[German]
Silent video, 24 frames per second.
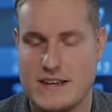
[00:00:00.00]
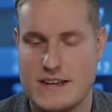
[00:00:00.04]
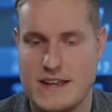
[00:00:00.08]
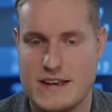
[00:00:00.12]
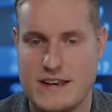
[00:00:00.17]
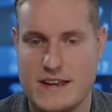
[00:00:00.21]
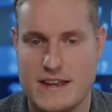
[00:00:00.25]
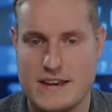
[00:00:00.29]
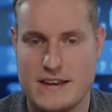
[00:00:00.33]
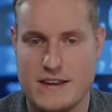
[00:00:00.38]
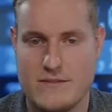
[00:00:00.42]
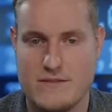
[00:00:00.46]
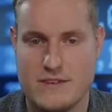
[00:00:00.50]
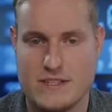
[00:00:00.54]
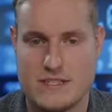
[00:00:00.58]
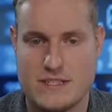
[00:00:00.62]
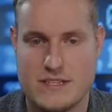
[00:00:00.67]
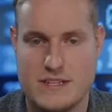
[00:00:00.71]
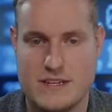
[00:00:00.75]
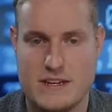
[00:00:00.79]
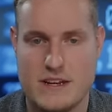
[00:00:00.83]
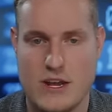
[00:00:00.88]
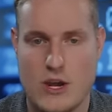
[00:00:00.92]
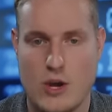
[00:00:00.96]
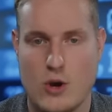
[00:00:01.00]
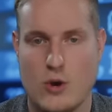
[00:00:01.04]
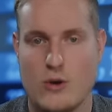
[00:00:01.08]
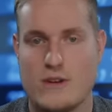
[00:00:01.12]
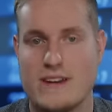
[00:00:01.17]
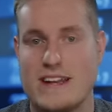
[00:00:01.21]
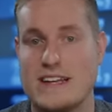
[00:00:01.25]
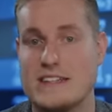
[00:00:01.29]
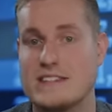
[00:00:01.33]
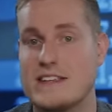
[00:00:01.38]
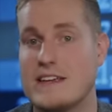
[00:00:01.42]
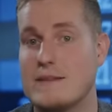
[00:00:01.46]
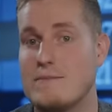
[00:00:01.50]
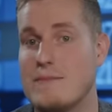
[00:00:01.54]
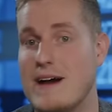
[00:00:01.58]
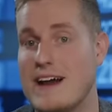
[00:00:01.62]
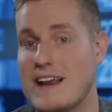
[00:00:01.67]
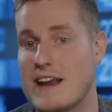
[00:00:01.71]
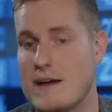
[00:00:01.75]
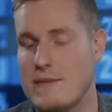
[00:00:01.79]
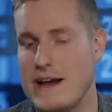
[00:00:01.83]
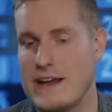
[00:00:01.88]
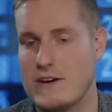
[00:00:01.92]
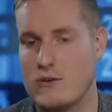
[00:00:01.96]
Ländern investiert und das geht
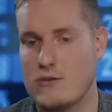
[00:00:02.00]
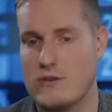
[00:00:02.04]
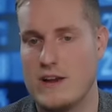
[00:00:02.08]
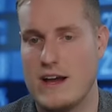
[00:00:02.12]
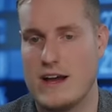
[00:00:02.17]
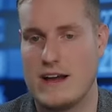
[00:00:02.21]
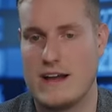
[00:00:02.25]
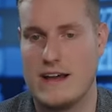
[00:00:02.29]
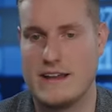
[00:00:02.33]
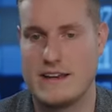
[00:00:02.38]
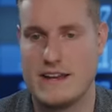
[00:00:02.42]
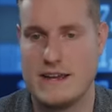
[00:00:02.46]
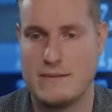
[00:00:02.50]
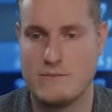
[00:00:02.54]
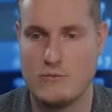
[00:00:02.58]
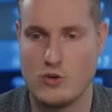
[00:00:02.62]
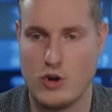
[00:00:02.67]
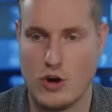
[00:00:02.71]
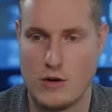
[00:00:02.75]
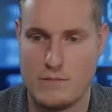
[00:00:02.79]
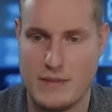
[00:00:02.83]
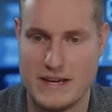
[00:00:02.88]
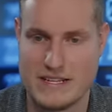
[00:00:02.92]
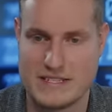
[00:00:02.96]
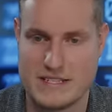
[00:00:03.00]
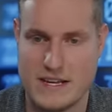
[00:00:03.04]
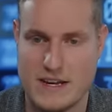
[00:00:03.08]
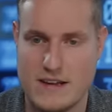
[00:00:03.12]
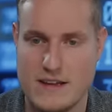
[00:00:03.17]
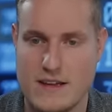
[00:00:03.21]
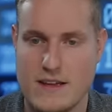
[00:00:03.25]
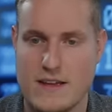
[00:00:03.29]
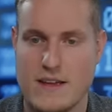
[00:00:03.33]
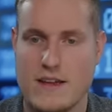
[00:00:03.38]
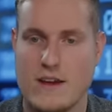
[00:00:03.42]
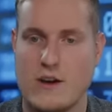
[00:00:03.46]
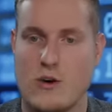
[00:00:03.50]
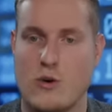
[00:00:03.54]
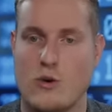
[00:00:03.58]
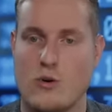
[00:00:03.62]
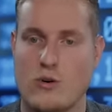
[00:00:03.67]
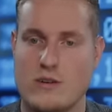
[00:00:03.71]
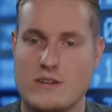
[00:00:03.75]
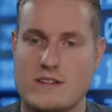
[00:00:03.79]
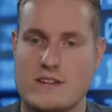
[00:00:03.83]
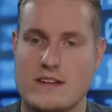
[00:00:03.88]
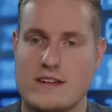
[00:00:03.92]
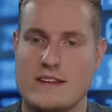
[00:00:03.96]
meiner Meinung nach halt eben noch besser.
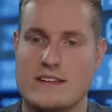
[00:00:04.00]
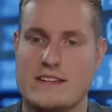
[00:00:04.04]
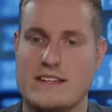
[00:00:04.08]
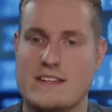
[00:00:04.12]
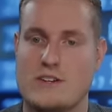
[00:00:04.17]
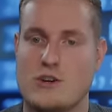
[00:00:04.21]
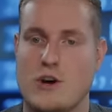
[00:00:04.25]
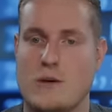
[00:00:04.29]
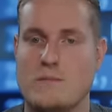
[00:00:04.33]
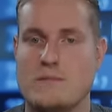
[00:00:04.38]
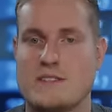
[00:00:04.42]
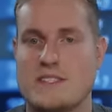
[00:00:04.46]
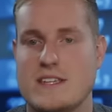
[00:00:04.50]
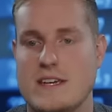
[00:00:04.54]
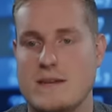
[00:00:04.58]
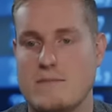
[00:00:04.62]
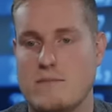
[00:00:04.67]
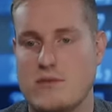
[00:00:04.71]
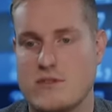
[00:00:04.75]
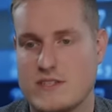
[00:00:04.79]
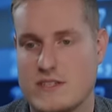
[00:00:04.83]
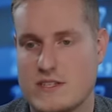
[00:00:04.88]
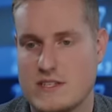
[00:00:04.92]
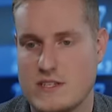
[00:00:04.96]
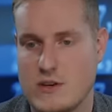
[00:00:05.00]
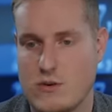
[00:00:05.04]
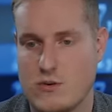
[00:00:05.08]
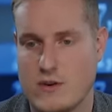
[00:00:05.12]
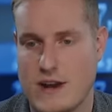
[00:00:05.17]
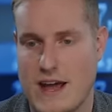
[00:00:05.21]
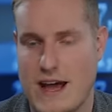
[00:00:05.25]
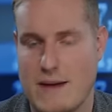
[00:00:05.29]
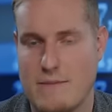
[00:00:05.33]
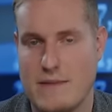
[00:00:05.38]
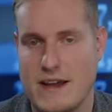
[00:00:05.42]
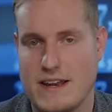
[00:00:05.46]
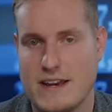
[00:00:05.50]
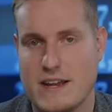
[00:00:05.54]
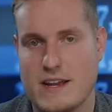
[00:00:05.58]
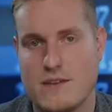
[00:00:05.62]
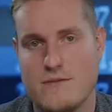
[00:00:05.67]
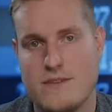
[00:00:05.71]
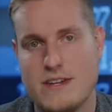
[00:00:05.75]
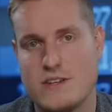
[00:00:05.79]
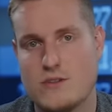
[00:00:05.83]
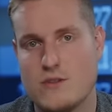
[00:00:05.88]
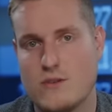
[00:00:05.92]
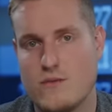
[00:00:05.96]
Und die Top 10 Positionen haben eine
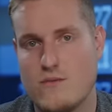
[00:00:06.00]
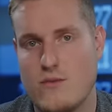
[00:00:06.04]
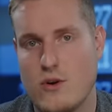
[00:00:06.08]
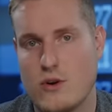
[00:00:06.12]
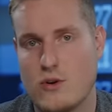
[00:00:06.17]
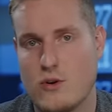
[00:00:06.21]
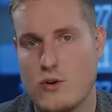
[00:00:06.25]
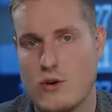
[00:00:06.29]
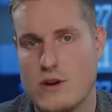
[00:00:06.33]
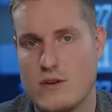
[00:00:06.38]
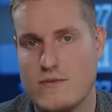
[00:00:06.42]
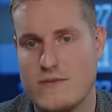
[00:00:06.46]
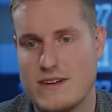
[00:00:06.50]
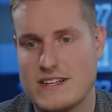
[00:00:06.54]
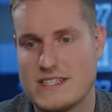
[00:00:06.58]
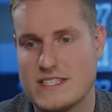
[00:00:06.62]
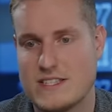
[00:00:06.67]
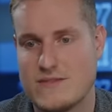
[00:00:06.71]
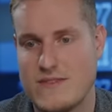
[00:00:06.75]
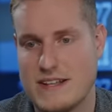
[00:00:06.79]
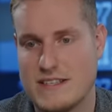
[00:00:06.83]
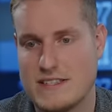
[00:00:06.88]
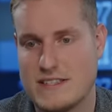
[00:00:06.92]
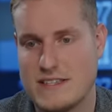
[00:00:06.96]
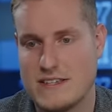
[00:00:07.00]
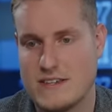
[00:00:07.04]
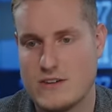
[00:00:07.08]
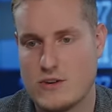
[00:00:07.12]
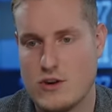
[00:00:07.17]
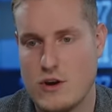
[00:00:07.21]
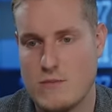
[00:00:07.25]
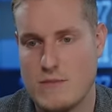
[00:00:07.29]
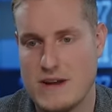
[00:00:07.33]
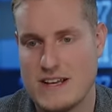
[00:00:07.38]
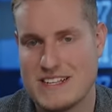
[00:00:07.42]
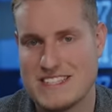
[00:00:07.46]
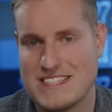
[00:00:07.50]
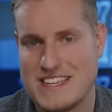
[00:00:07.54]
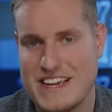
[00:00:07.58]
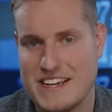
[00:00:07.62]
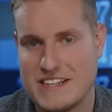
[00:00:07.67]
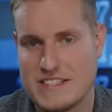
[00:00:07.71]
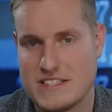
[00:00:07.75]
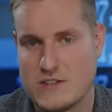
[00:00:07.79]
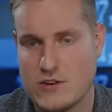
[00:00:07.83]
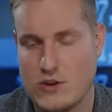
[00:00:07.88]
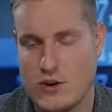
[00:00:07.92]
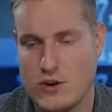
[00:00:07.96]
Gewichtung von ungefähr
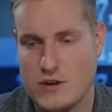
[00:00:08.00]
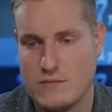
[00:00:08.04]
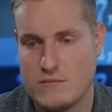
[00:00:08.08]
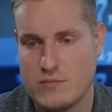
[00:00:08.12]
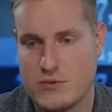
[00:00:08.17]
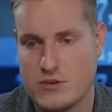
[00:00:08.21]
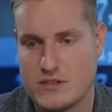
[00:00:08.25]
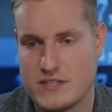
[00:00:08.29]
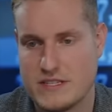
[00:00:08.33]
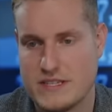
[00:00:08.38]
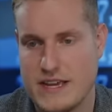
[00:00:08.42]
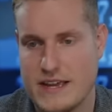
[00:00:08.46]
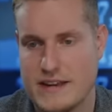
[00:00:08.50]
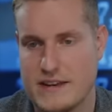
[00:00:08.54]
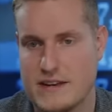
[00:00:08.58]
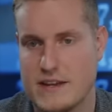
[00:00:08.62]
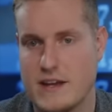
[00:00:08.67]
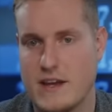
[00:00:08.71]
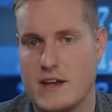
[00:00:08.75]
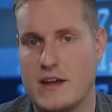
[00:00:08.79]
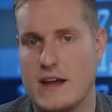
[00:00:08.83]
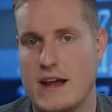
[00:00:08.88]
20,69 Prozent.